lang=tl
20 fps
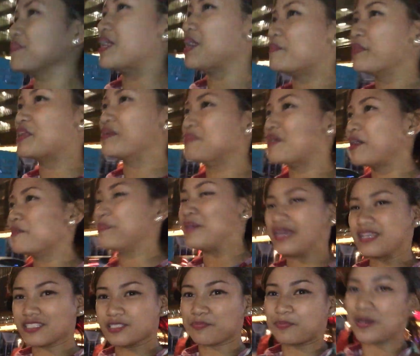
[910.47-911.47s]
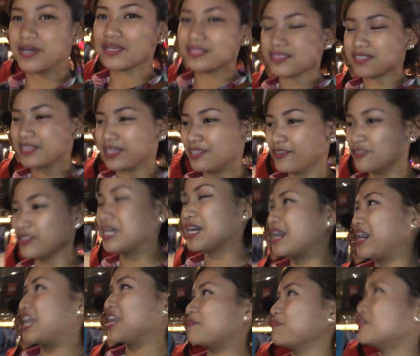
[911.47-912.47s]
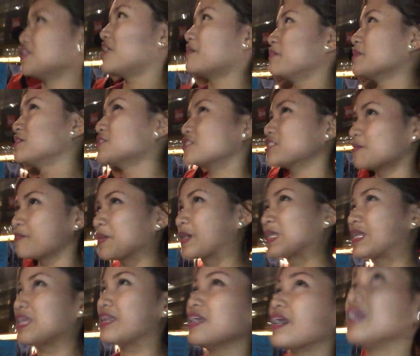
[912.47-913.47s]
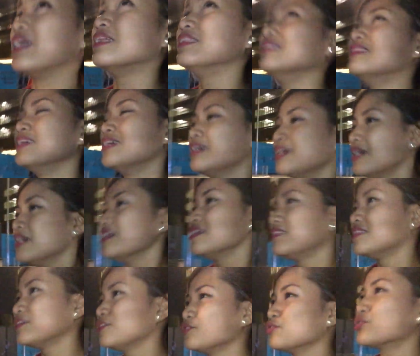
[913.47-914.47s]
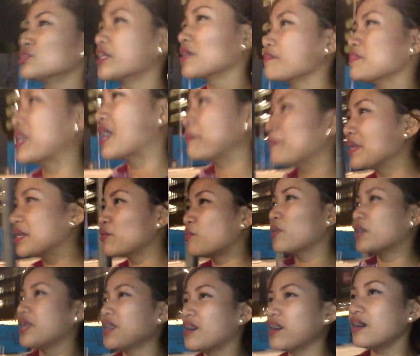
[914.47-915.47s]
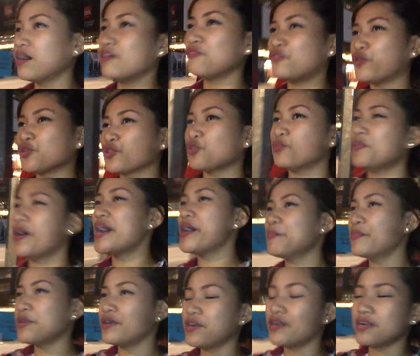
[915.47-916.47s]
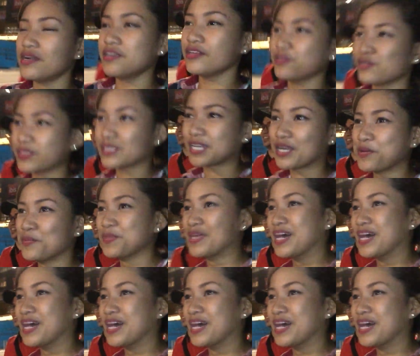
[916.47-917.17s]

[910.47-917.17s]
namin ng mga best spots. Ayun, nahanap namin siya sa paglalakad. Yung dream namin na walang photo bomber. Yung dream